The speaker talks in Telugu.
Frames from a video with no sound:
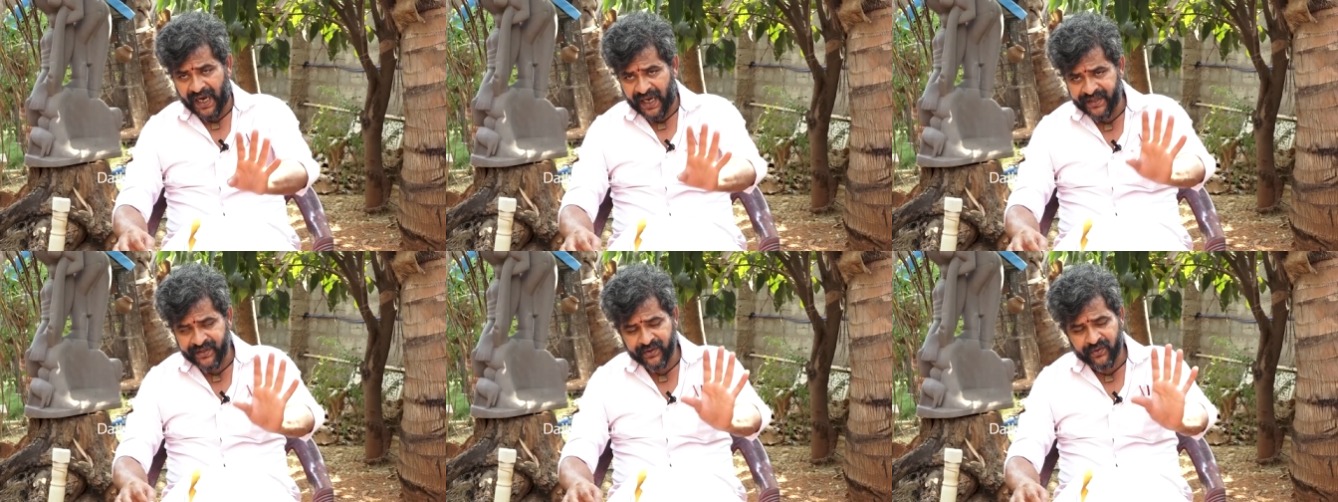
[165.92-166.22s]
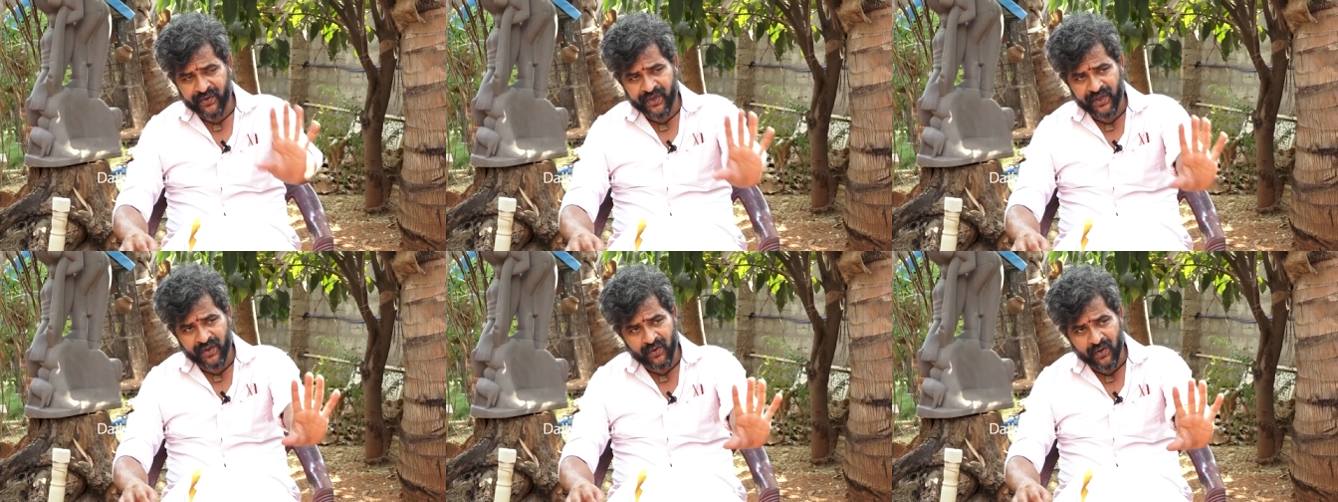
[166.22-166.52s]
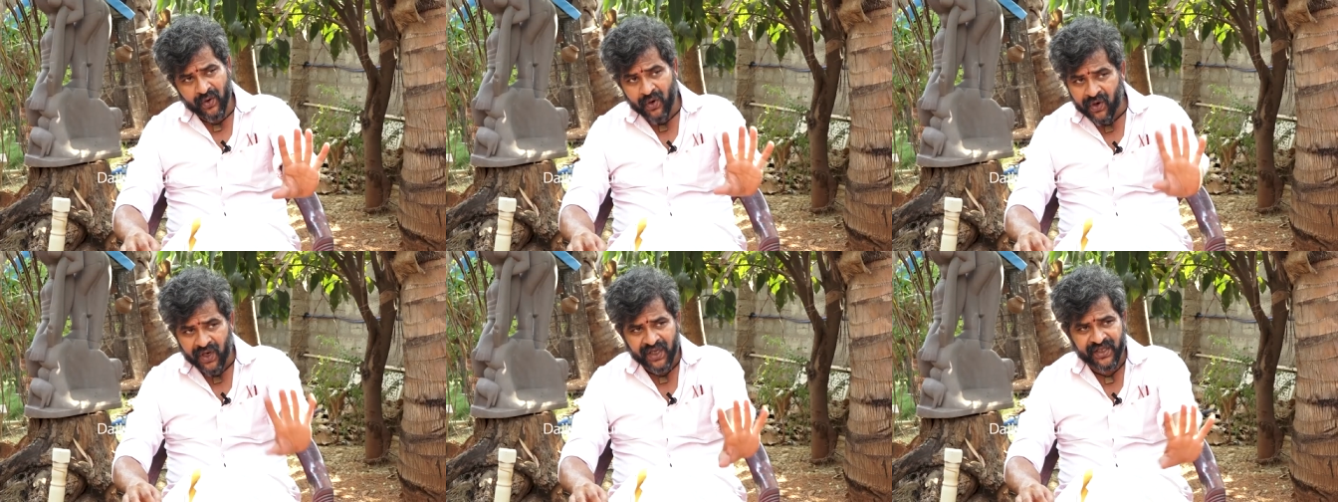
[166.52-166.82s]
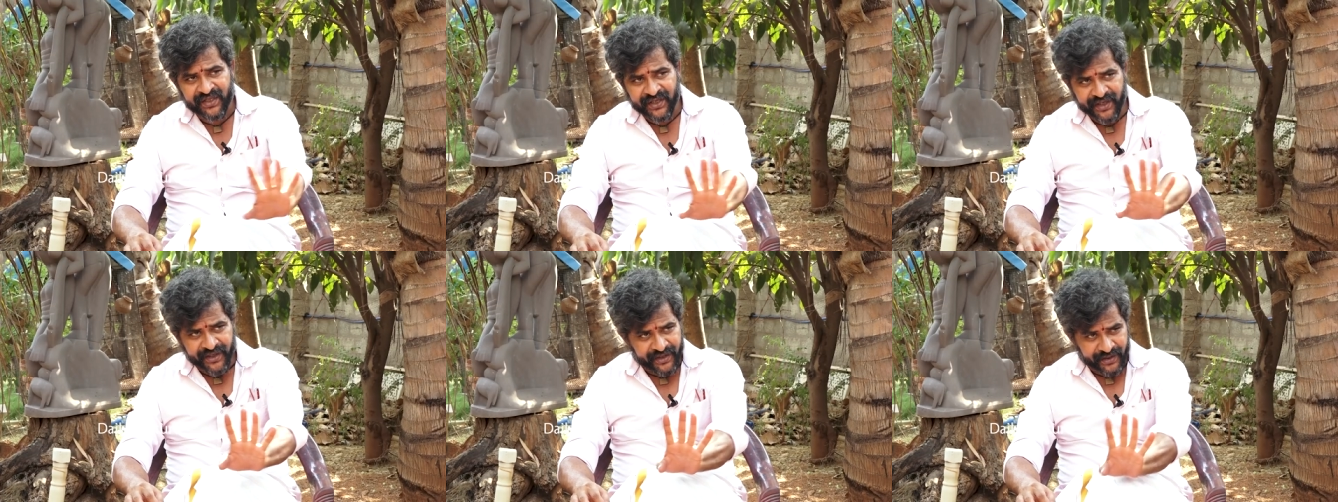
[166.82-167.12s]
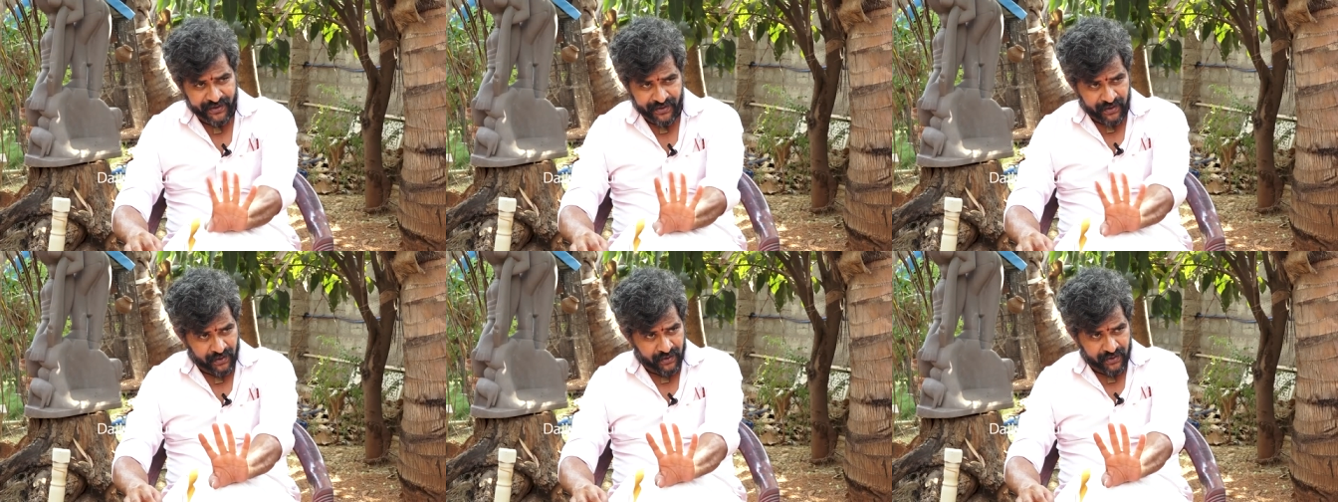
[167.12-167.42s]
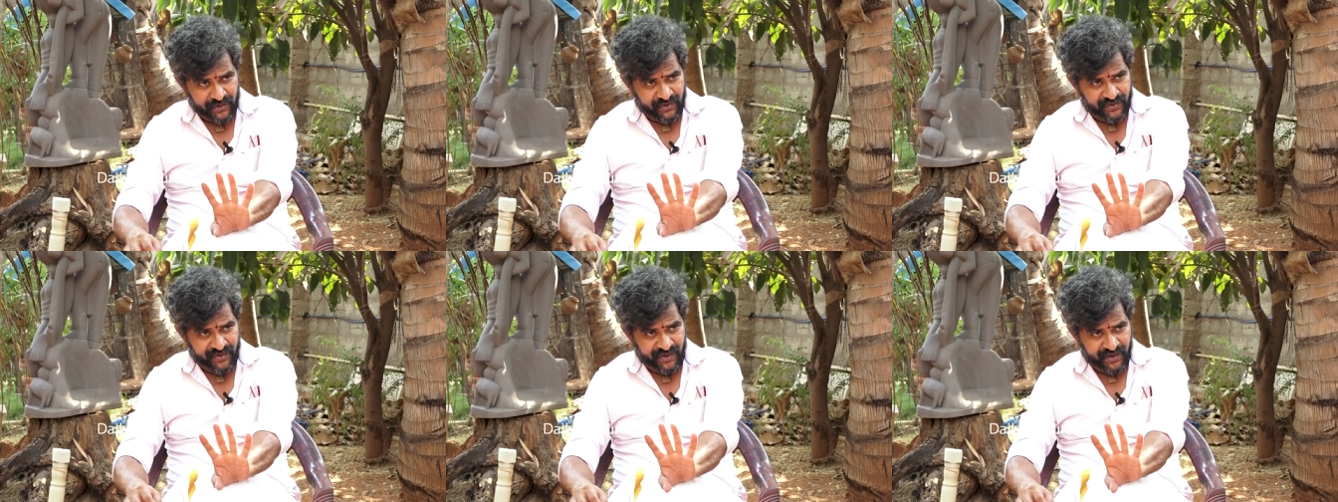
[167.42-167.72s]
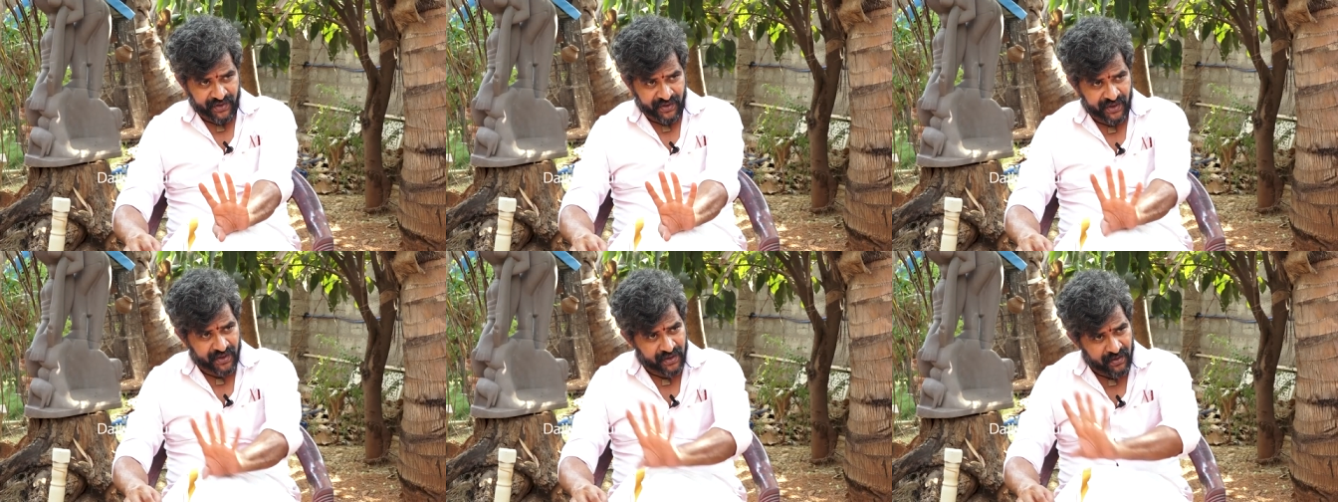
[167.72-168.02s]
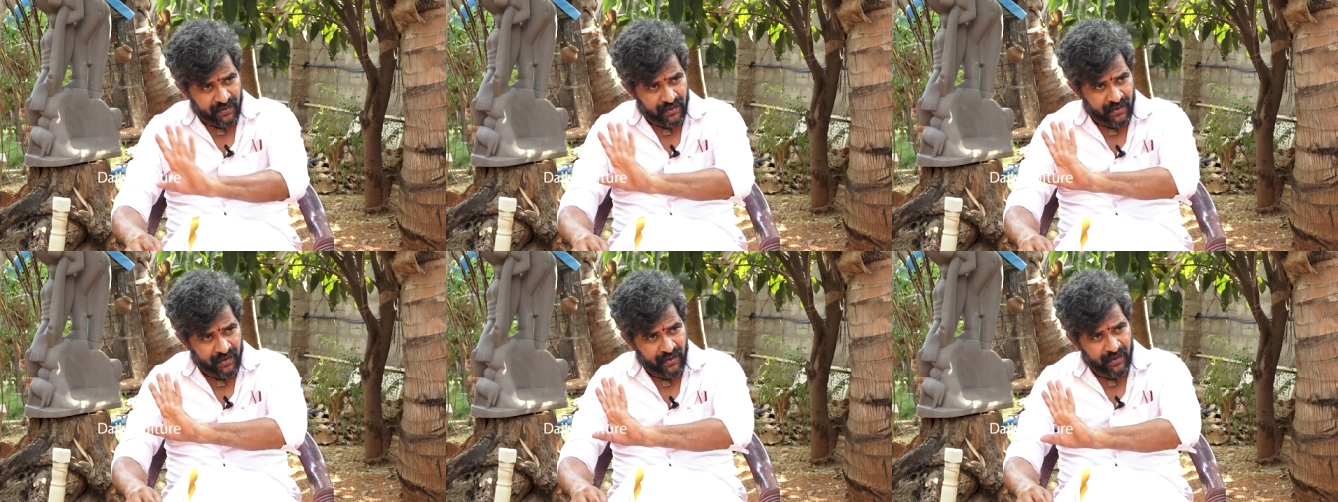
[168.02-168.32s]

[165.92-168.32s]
అది కూడా లోకల్ థియేటర్స్లో చూశాను నేను